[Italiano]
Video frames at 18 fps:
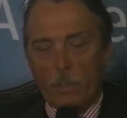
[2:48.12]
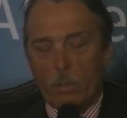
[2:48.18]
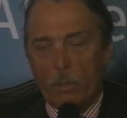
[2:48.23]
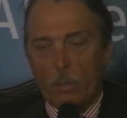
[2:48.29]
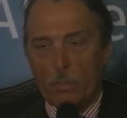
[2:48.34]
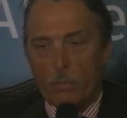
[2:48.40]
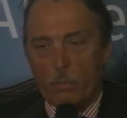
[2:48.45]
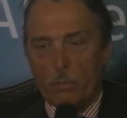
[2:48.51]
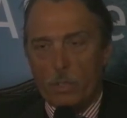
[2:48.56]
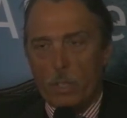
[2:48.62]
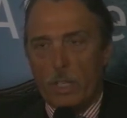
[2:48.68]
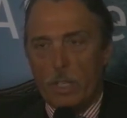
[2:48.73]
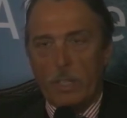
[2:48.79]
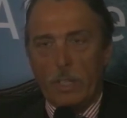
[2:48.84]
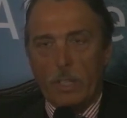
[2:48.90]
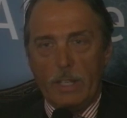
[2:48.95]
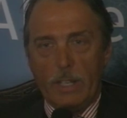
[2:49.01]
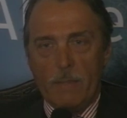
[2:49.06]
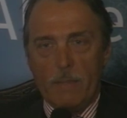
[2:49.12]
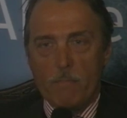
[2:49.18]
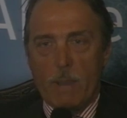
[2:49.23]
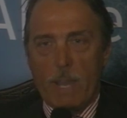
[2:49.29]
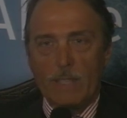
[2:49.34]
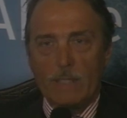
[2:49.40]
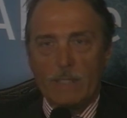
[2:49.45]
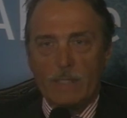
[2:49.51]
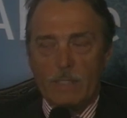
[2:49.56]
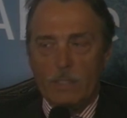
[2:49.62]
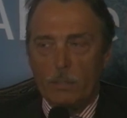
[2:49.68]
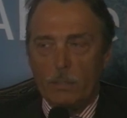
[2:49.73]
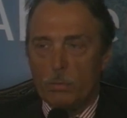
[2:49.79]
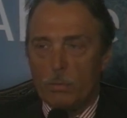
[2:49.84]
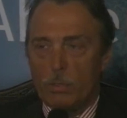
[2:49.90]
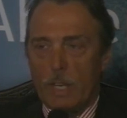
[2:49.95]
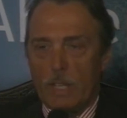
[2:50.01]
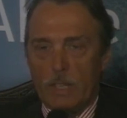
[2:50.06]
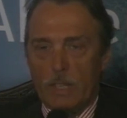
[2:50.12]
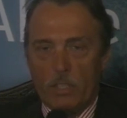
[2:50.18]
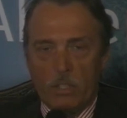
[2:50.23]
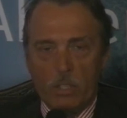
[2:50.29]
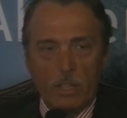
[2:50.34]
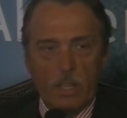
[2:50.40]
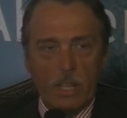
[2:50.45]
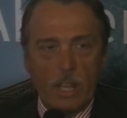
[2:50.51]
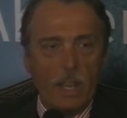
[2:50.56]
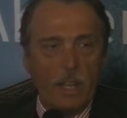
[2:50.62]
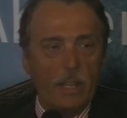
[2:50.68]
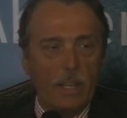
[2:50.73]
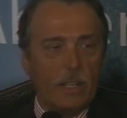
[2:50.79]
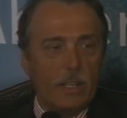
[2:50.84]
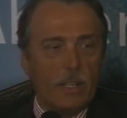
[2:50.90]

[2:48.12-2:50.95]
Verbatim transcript: Cosa succede? Gli impatti su grandi città